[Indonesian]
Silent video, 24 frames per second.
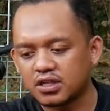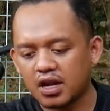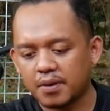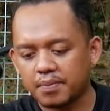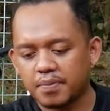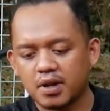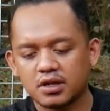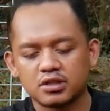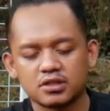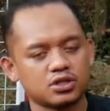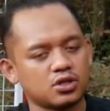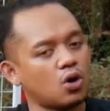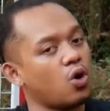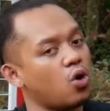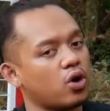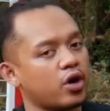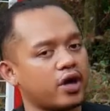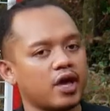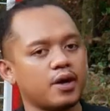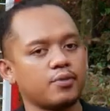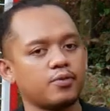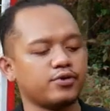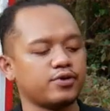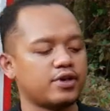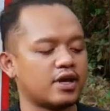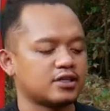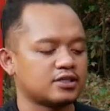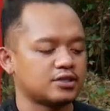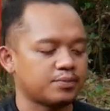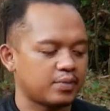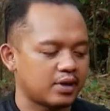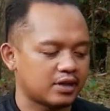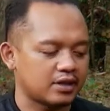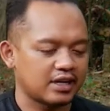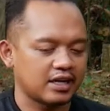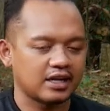senapan oke okay punya
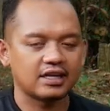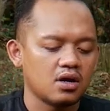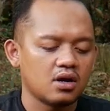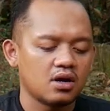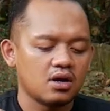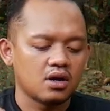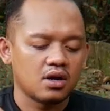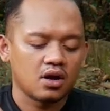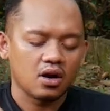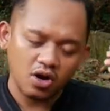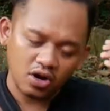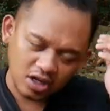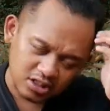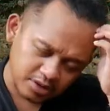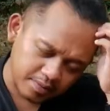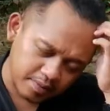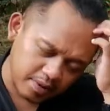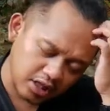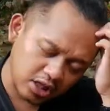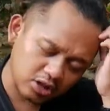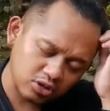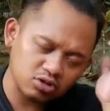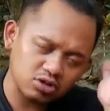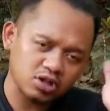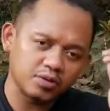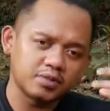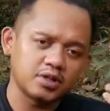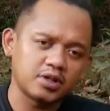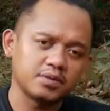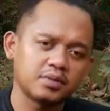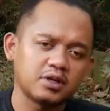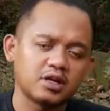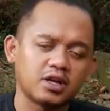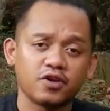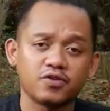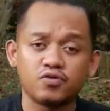seperti ini. Oke, seperti itu
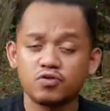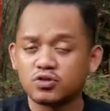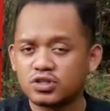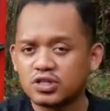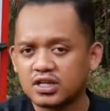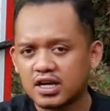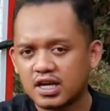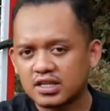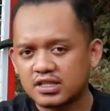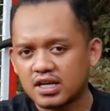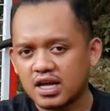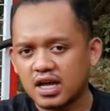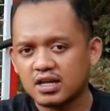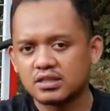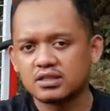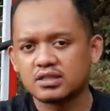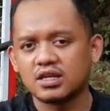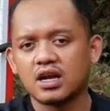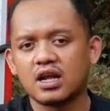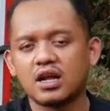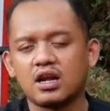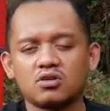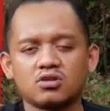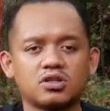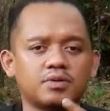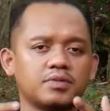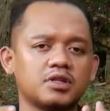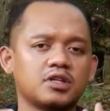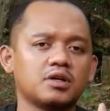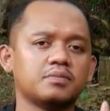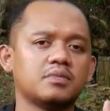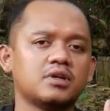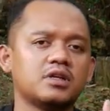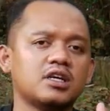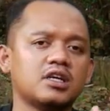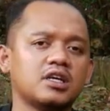teman-teman review singkatnya. Jika Jikalau
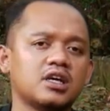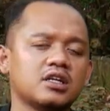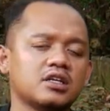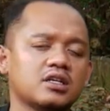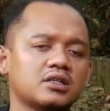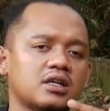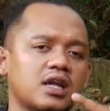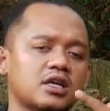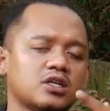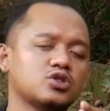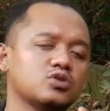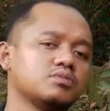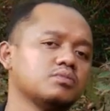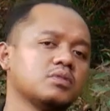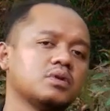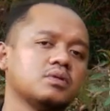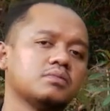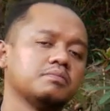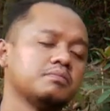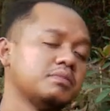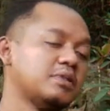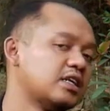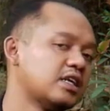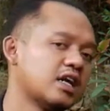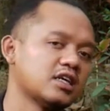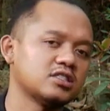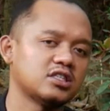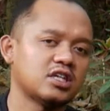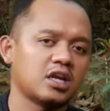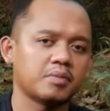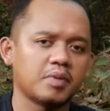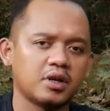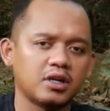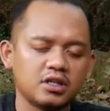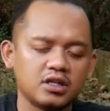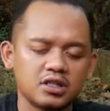teman-teman ingin langsung meminang
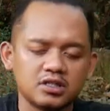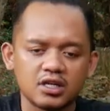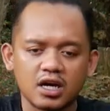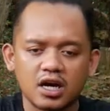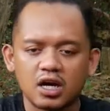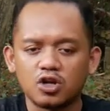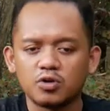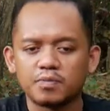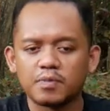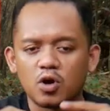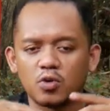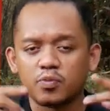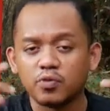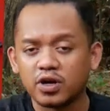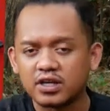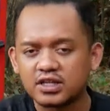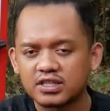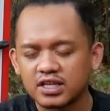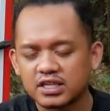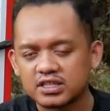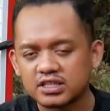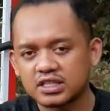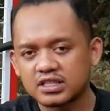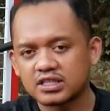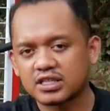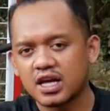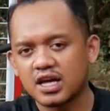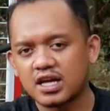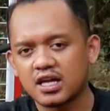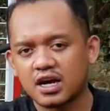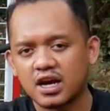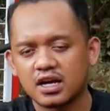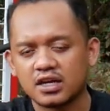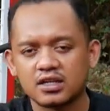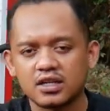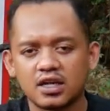senapan ini jangan lupa hubungi CS kita
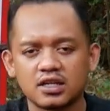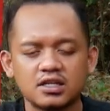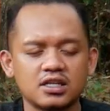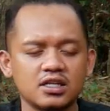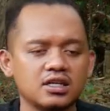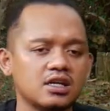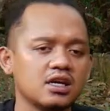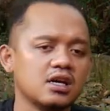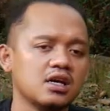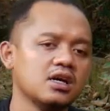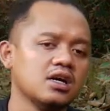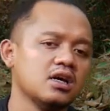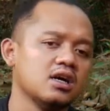yang ada di